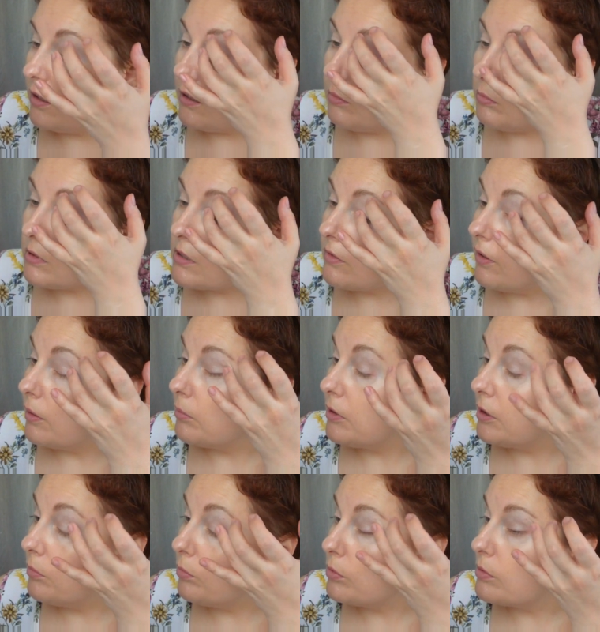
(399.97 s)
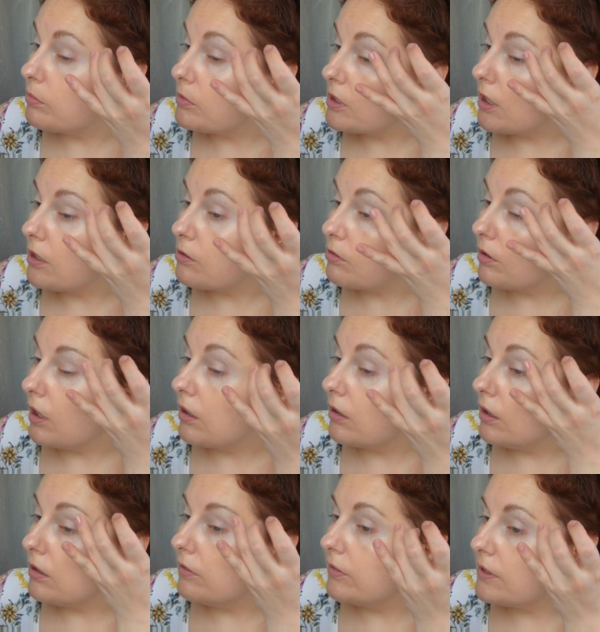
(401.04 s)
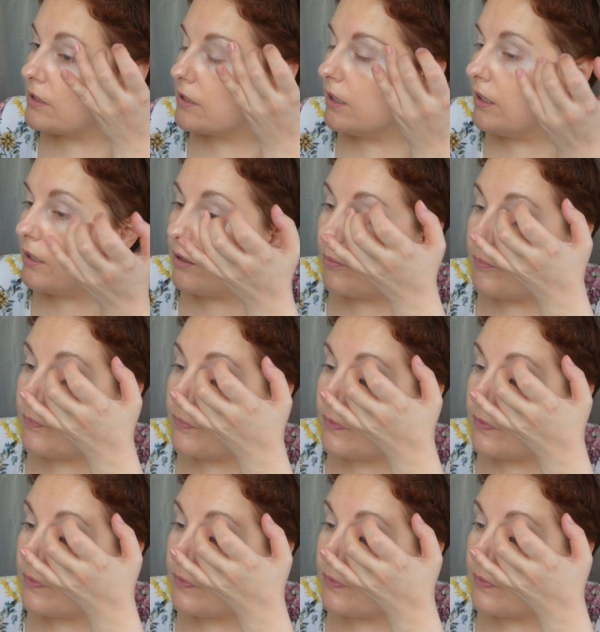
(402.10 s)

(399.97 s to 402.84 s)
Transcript: и мы с вами не будем сразу накладывать тени.